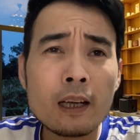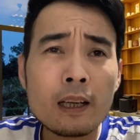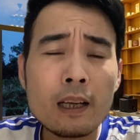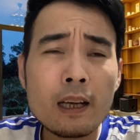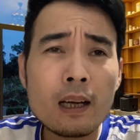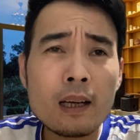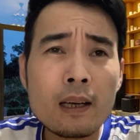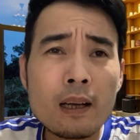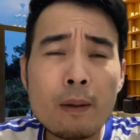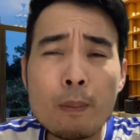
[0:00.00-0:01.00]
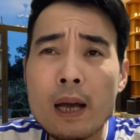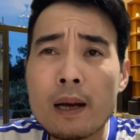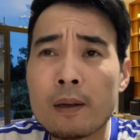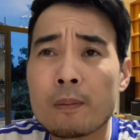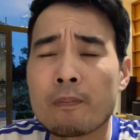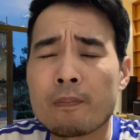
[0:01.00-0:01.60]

cái drama này